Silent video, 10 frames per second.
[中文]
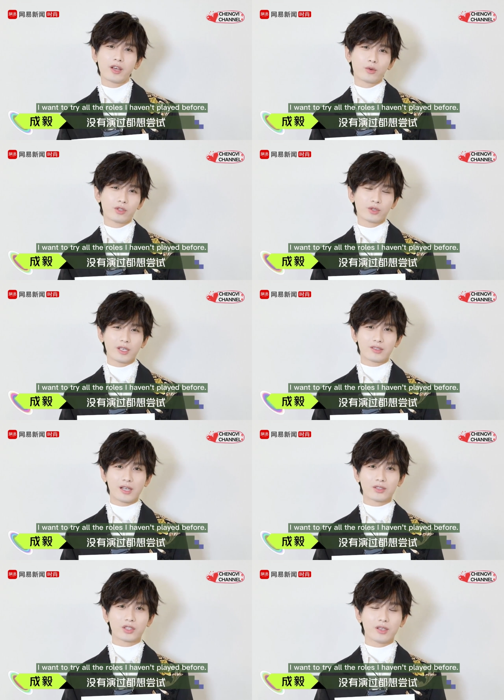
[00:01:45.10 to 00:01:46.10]
有演过都想
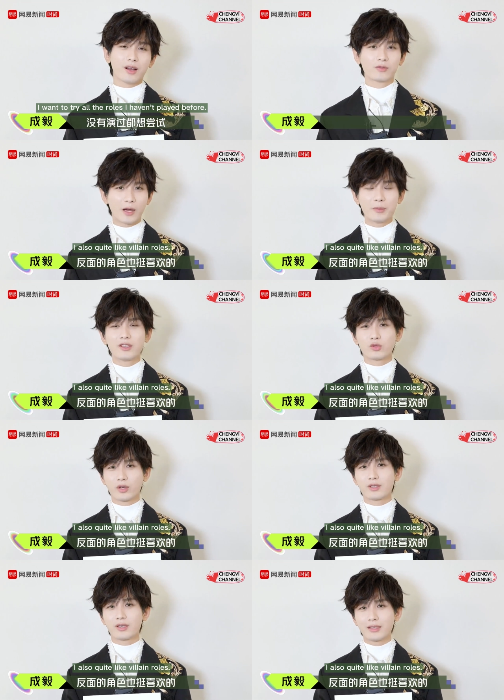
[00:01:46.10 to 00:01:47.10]
尝试，反面的
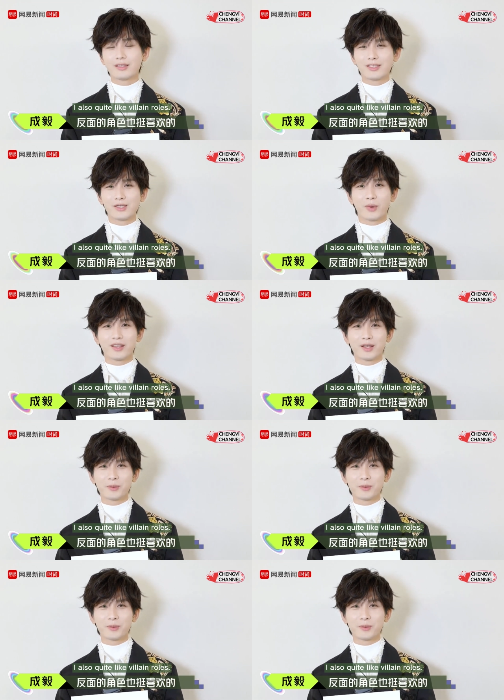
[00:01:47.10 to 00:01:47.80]
角色也挺喜欢